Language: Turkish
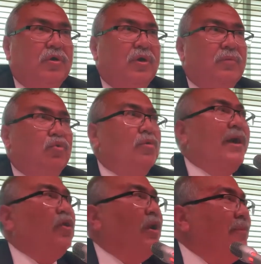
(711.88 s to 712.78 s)
bu. Bunu
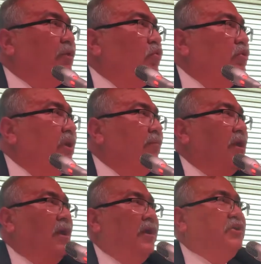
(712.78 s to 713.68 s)
ben öğrenmek zorundayım.
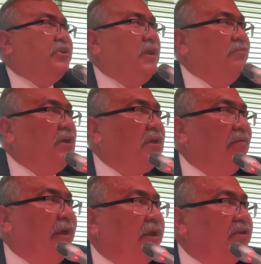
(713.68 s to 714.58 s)
İsterim
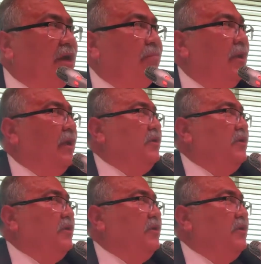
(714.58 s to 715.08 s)
cezaevine gireceğim,